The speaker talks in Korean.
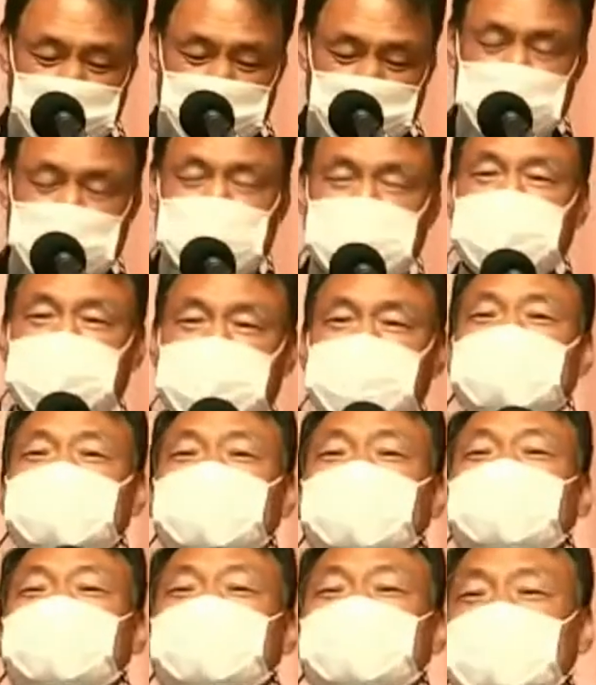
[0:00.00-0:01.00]
스스로
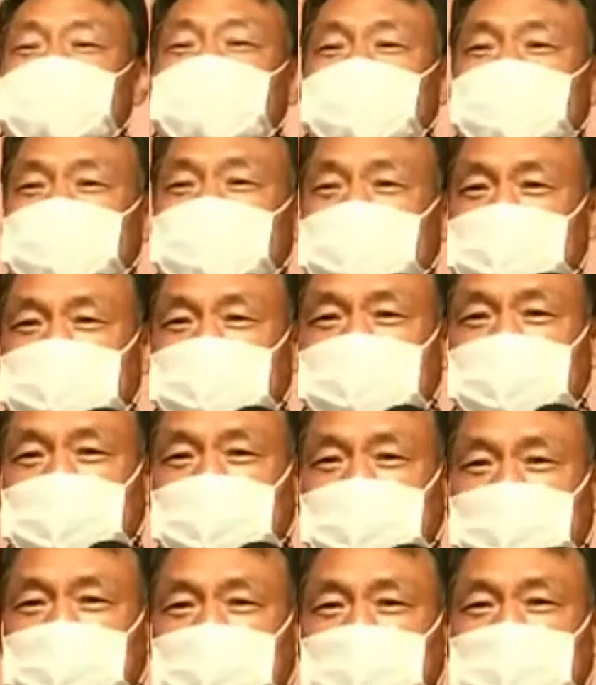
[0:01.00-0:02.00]
웅덩이를 봤는데
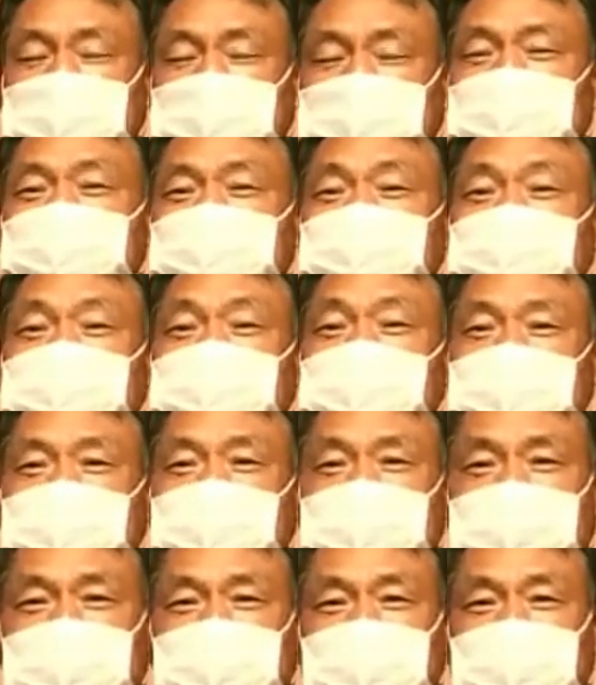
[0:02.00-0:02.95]
그 웅덩이가